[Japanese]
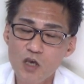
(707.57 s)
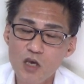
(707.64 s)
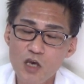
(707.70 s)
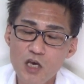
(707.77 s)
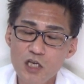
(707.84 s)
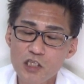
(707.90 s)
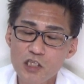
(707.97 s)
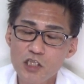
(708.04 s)

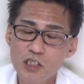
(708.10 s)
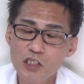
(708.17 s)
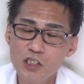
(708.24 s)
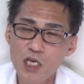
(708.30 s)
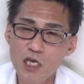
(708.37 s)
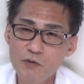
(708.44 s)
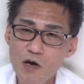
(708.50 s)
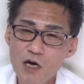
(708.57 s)
えー、
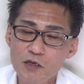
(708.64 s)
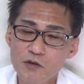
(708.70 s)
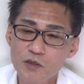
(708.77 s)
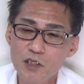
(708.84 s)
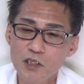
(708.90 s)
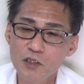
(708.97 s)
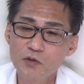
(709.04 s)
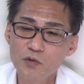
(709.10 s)
実際はあの
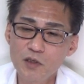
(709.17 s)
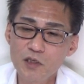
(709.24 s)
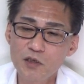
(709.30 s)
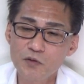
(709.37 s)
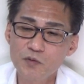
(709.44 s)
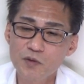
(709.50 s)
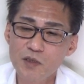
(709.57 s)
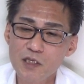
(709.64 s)
ひどい
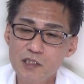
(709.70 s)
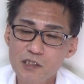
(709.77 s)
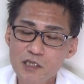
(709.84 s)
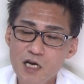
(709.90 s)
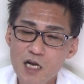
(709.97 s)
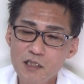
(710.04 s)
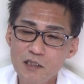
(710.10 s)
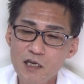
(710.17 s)
流血
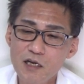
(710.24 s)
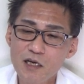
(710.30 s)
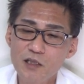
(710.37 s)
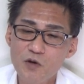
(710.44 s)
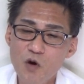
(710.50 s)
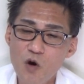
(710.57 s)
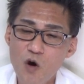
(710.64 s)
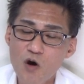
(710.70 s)
があったけ
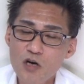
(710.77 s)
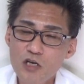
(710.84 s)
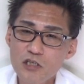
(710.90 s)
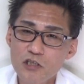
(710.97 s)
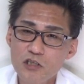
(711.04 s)
ど、